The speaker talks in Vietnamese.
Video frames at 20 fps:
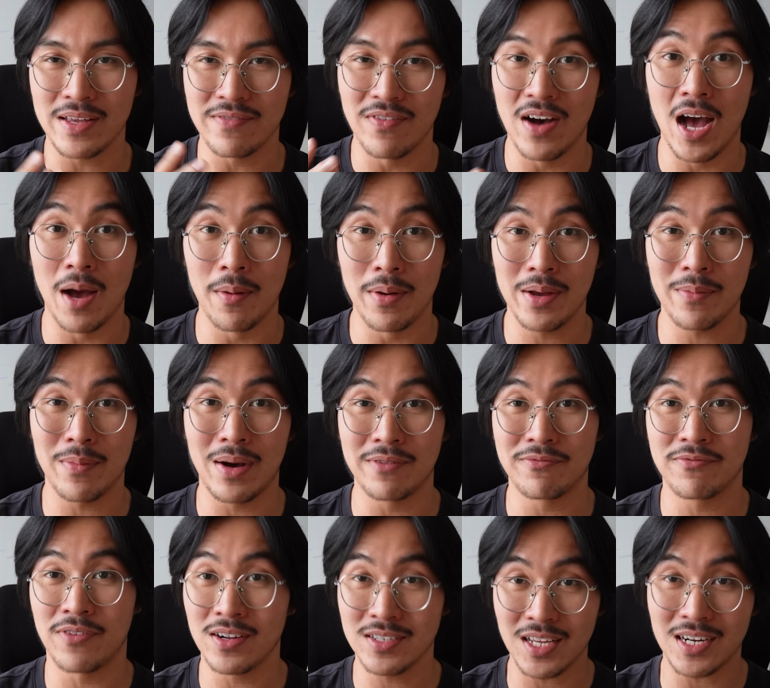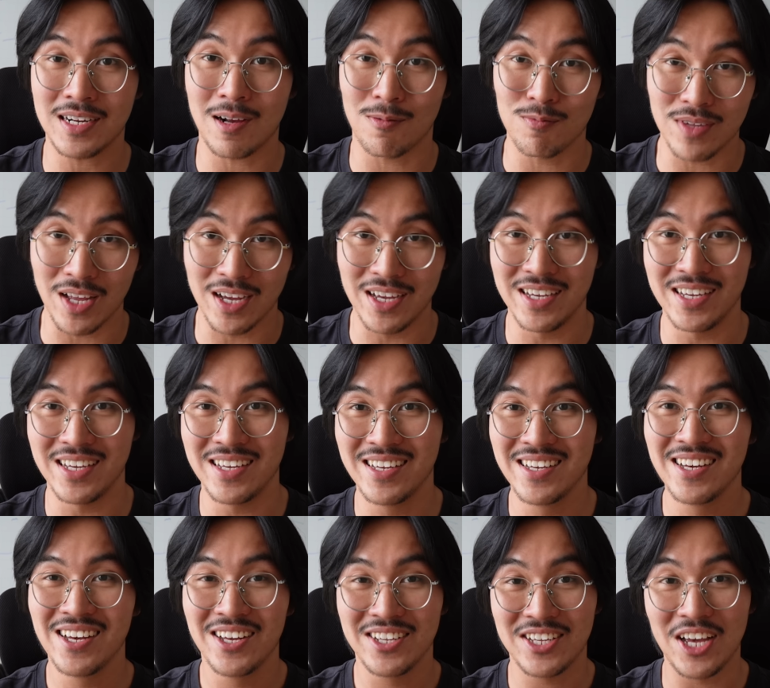về đó mà phân tích công ty
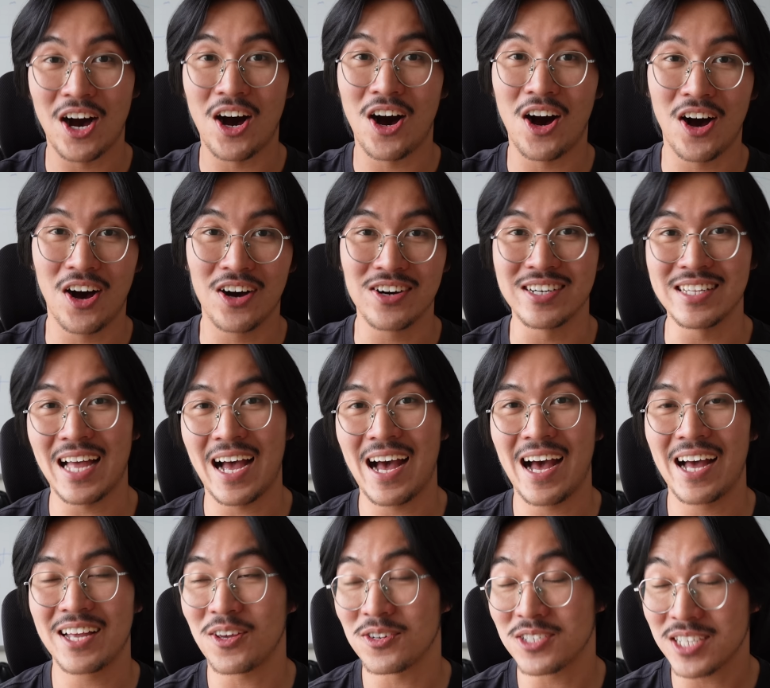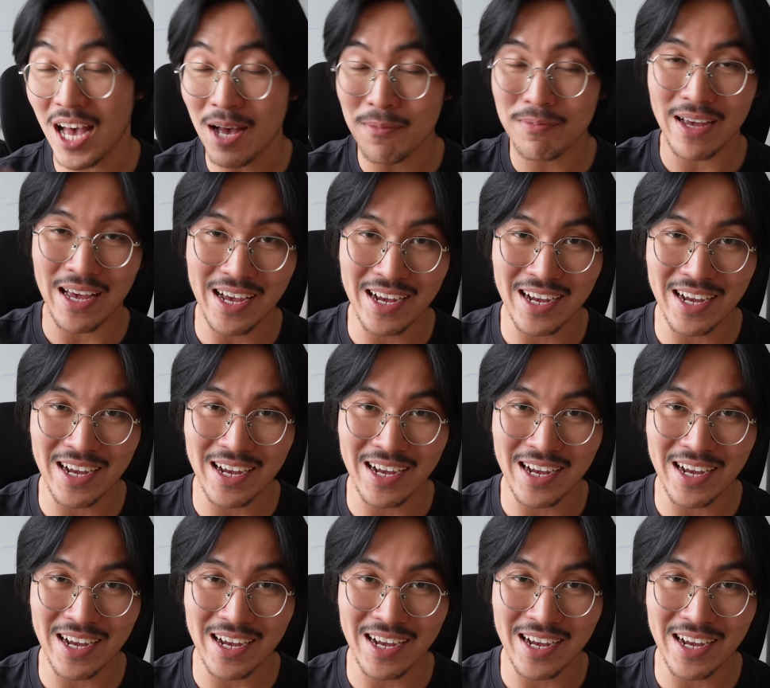cho người ta, cho sếp nghe